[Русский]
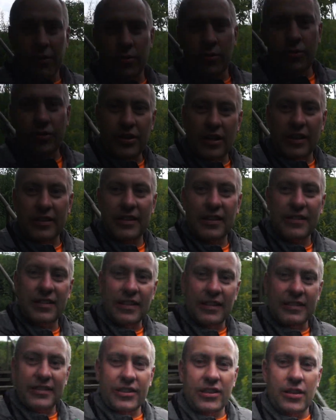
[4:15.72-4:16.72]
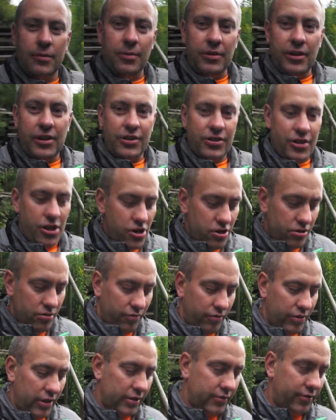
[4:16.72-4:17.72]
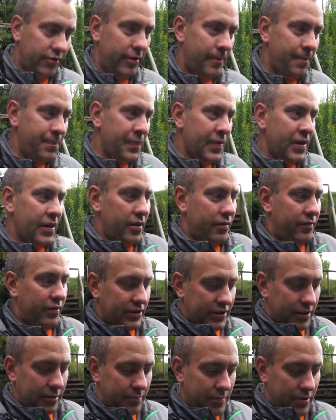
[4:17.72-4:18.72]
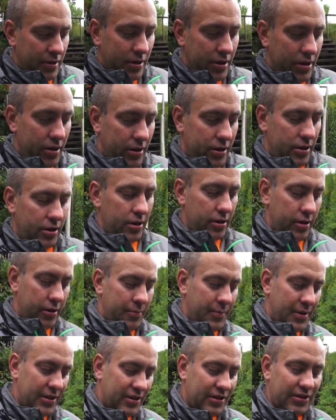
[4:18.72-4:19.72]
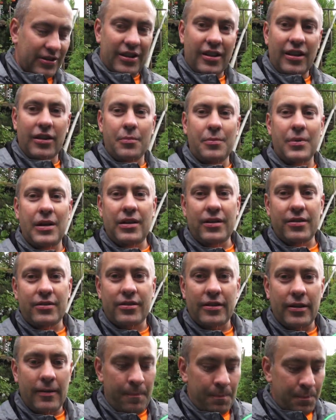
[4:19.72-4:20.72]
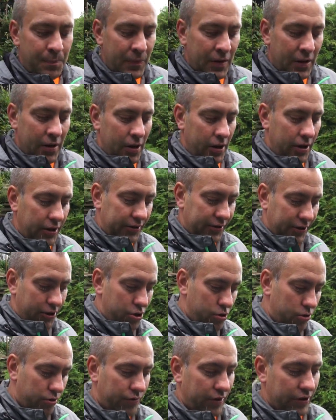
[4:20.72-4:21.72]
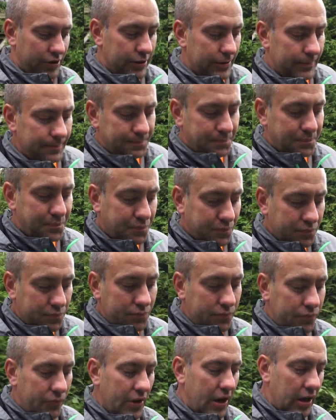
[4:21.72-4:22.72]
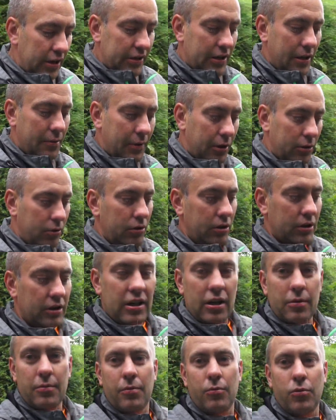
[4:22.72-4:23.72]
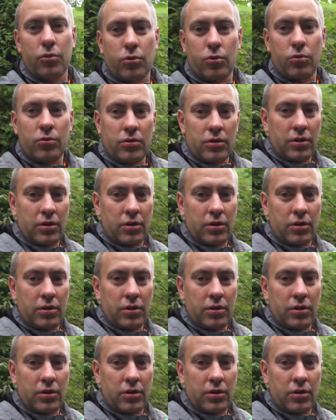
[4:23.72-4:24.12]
То есть когда-то, когда не было электричества в Латвии, в этом э, месте стояла мельница, и за счет воды она молола как бы муку.